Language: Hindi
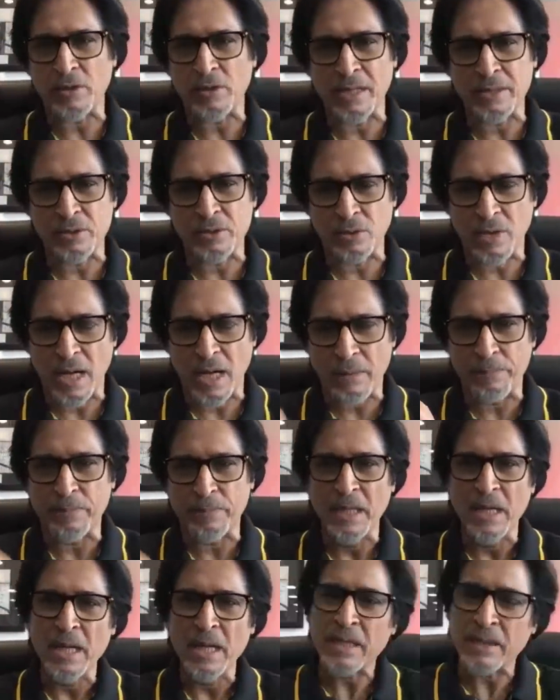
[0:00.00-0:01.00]
का जो अब
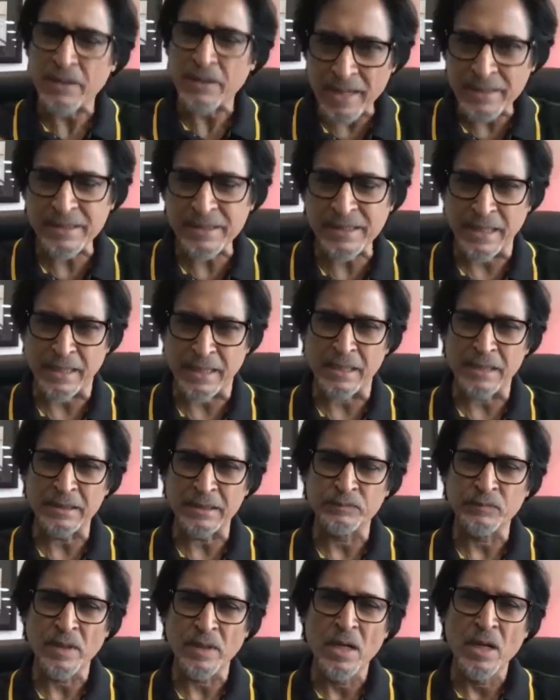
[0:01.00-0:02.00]
क्रक्स है ना
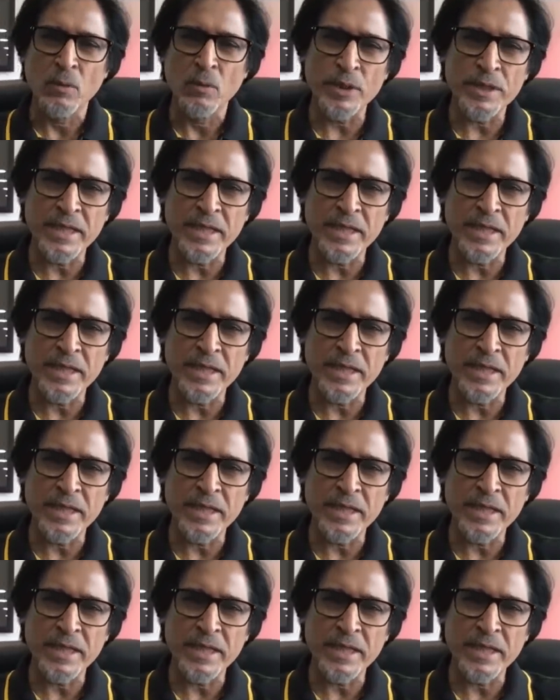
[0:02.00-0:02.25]
वो